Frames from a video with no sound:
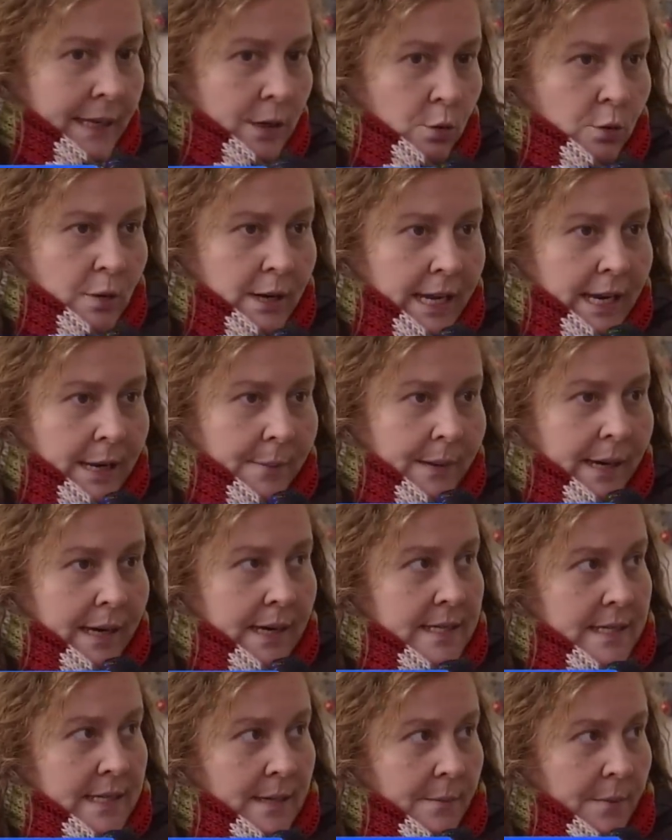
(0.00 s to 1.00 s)
nulla rimane
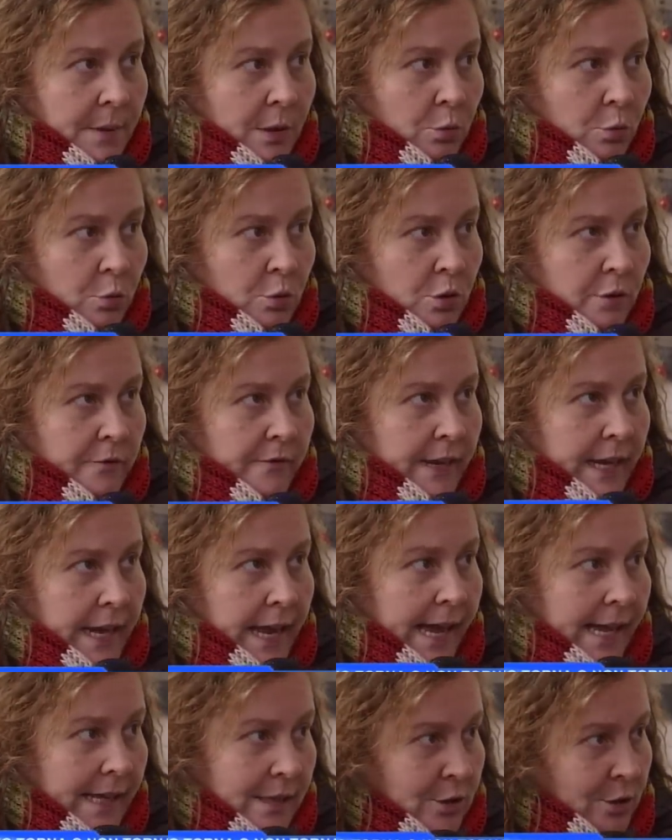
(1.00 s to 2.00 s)
sempre tutto
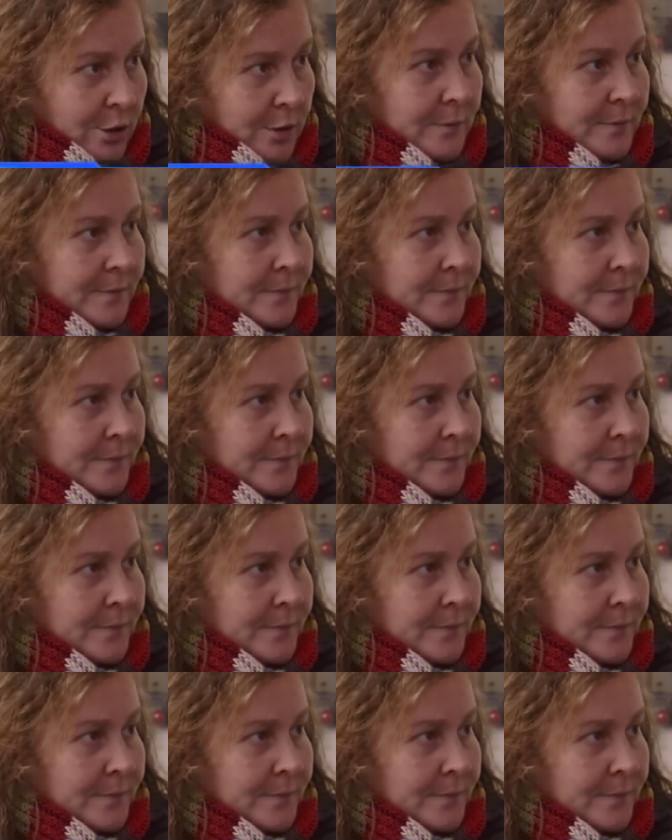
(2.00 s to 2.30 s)
invariato.